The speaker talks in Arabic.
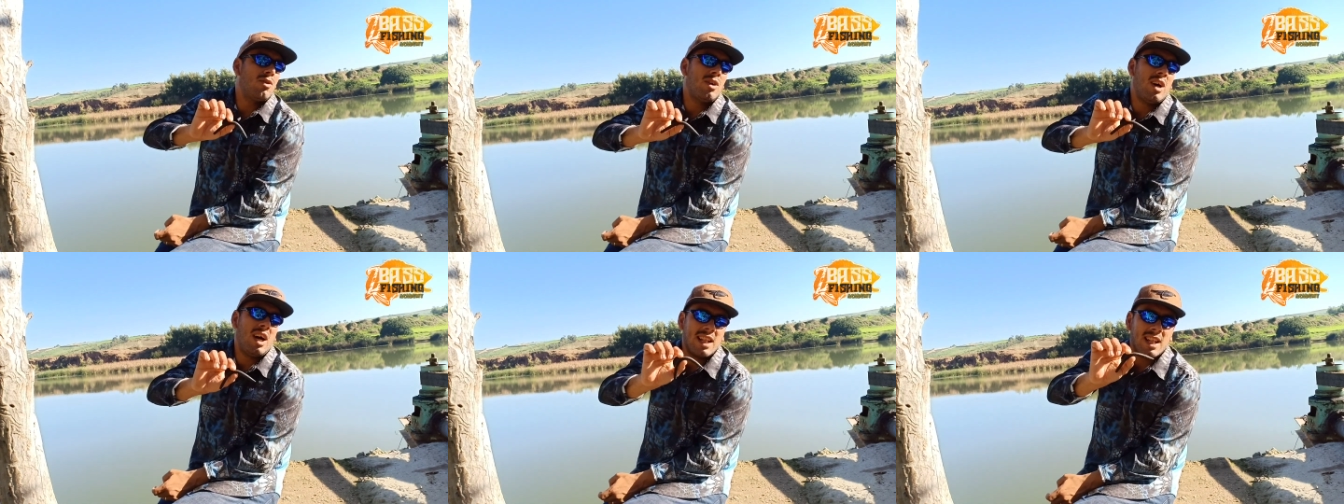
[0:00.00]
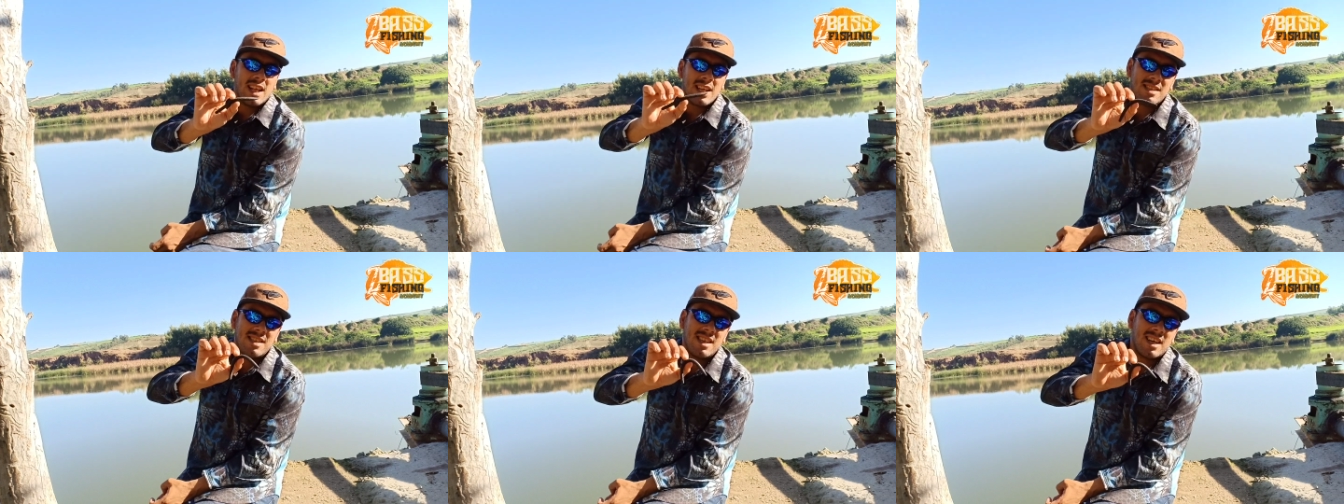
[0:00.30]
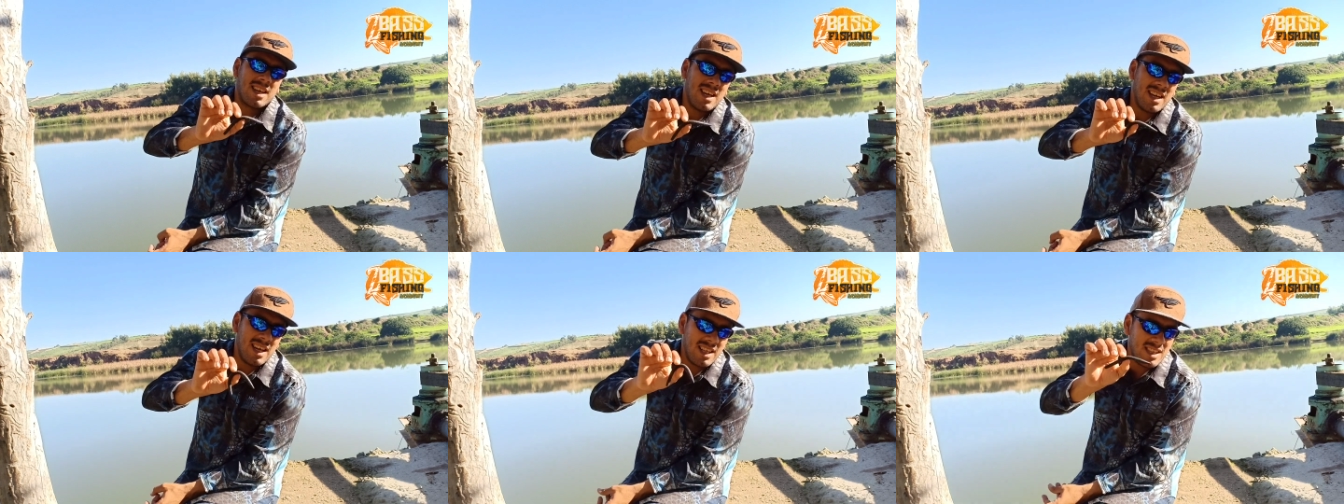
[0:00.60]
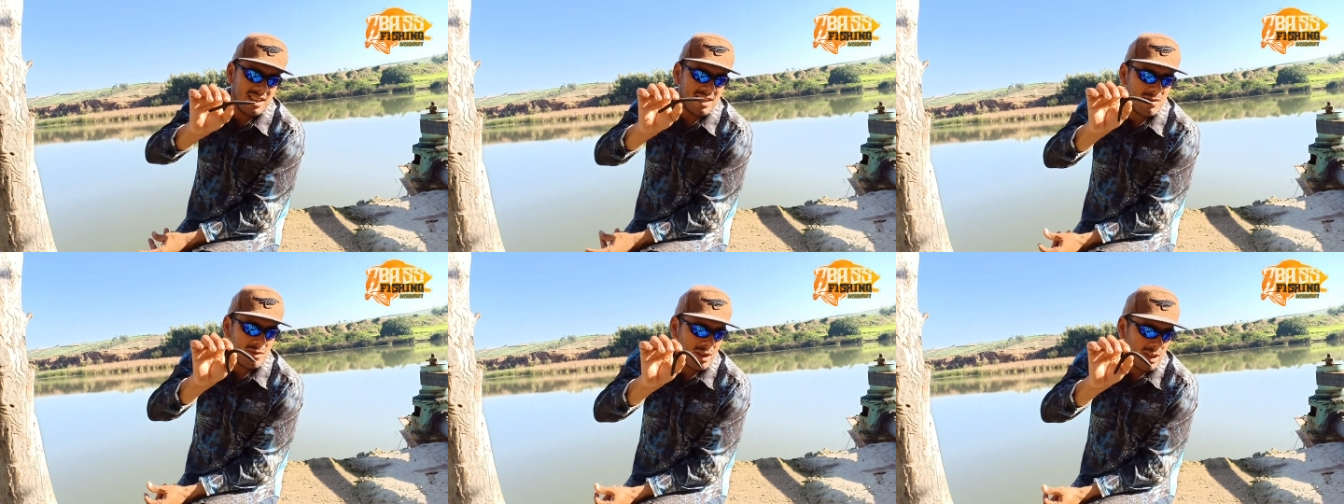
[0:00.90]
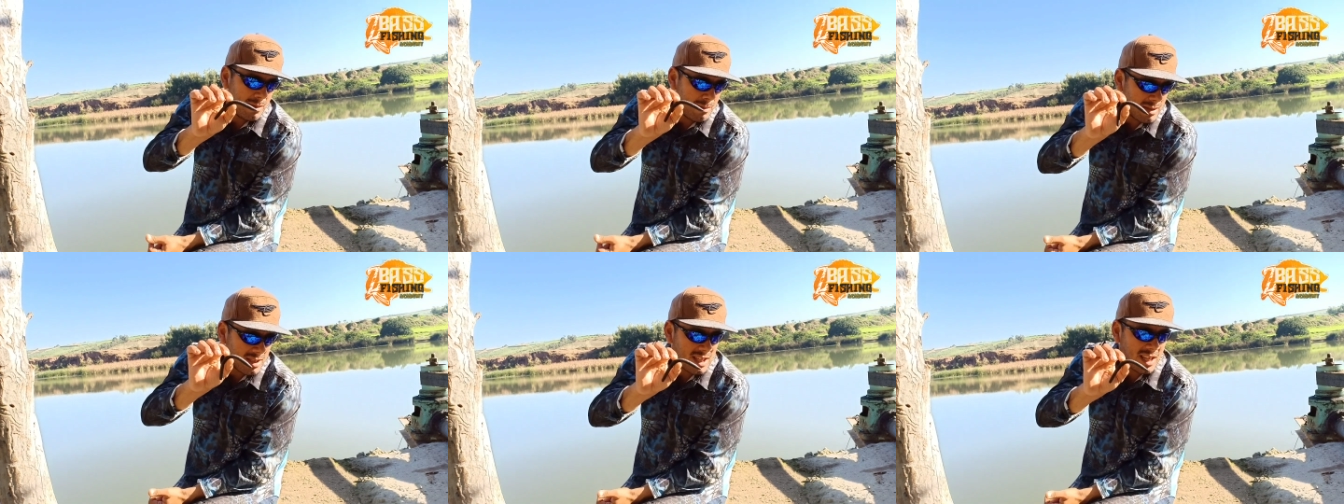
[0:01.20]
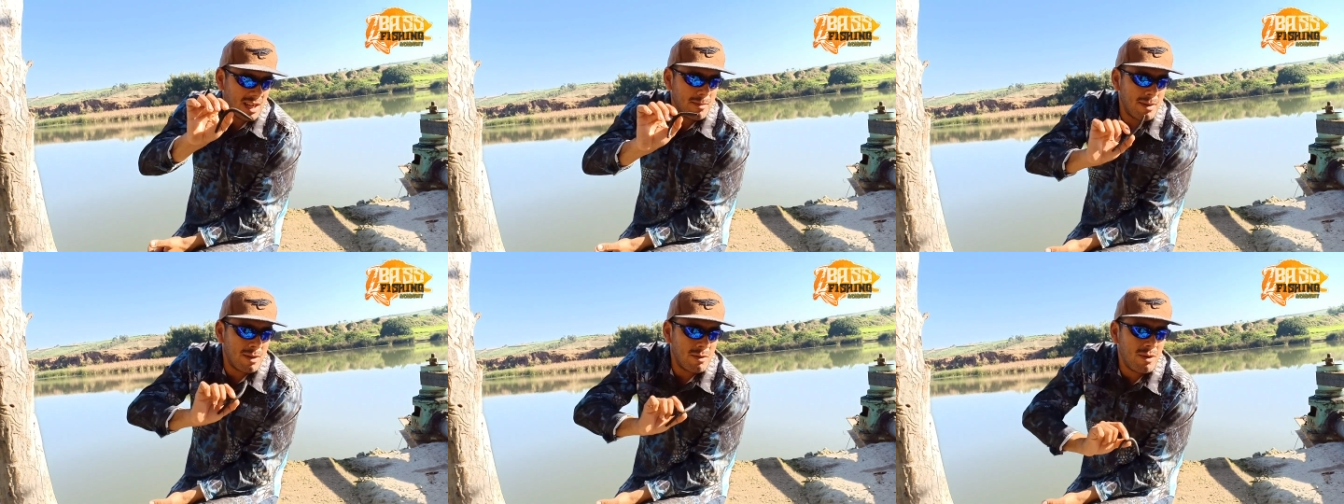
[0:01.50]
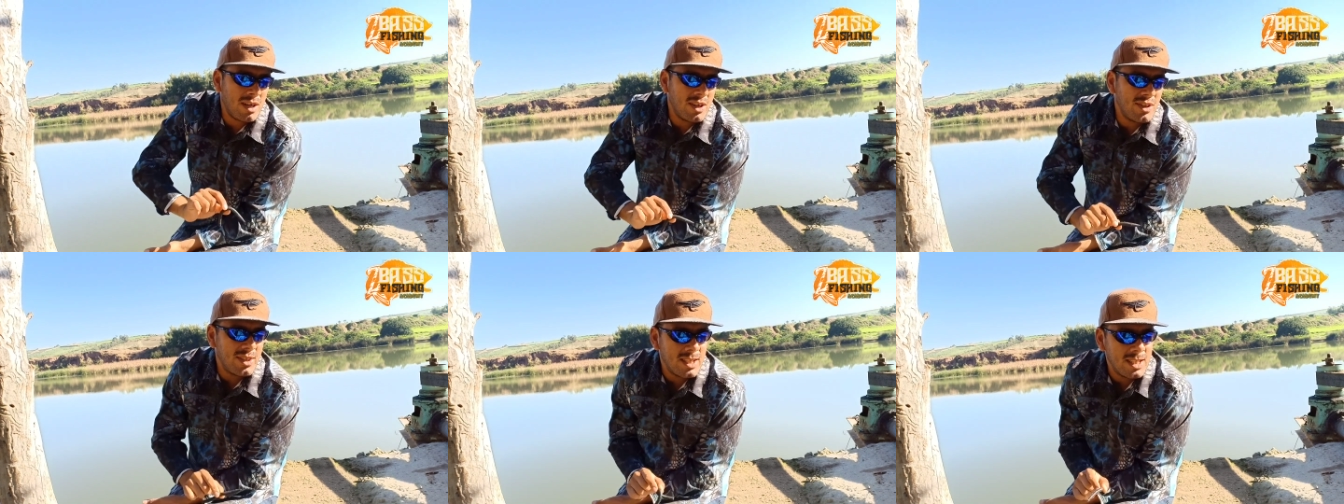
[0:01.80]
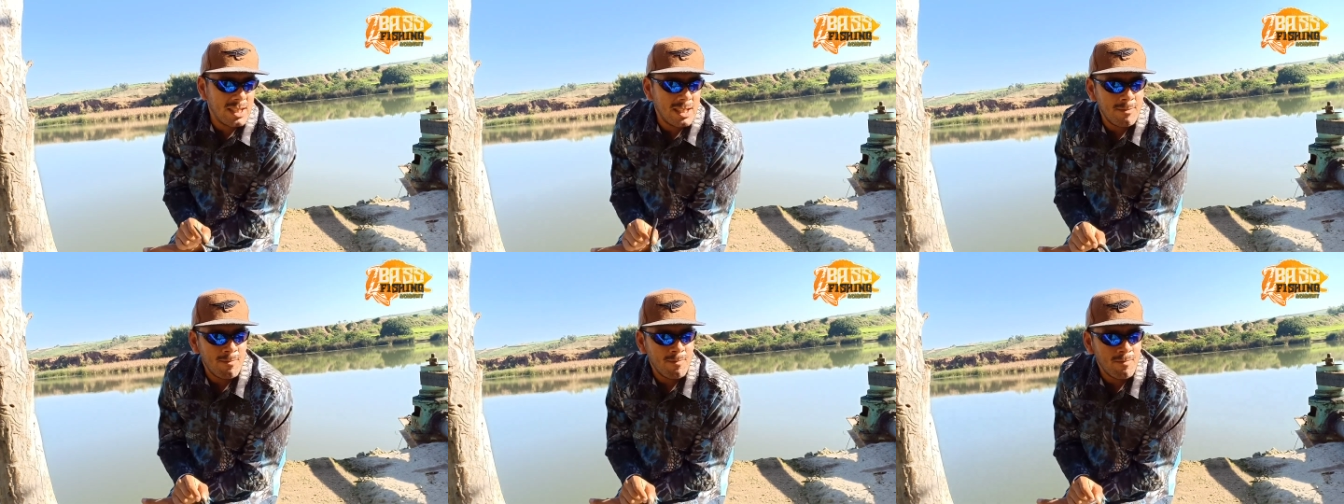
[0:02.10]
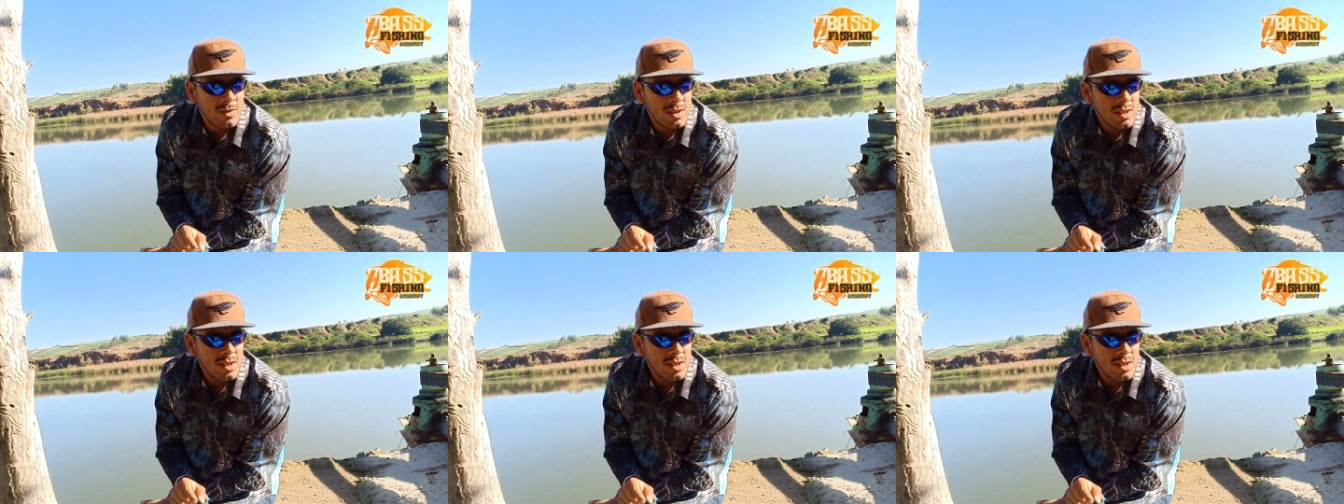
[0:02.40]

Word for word: احد الاصدقاء هذيزي واحد تقريبا واحد